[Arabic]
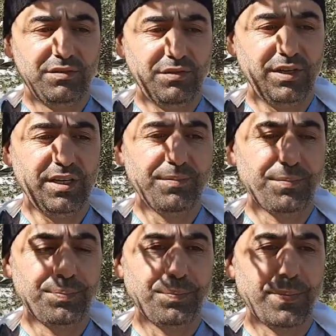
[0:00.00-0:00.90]
فيه
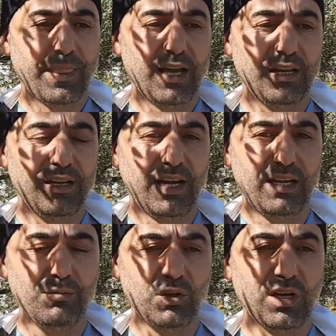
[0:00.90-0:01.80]
كان
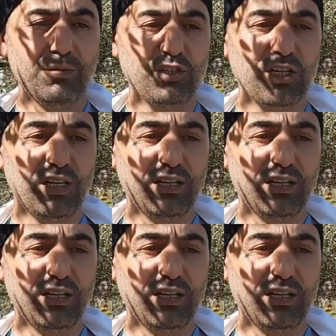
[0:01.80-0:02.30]
النحل منكمش كان